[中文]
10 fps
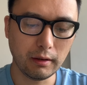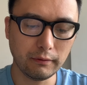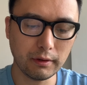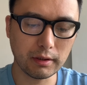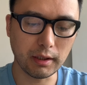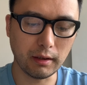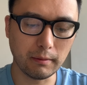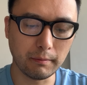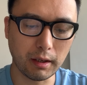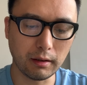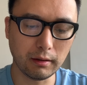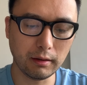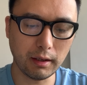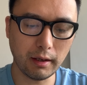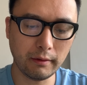凤姐忙
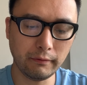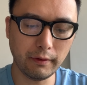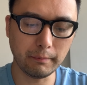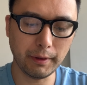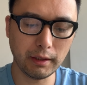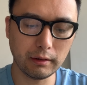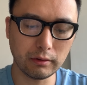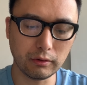安放杯，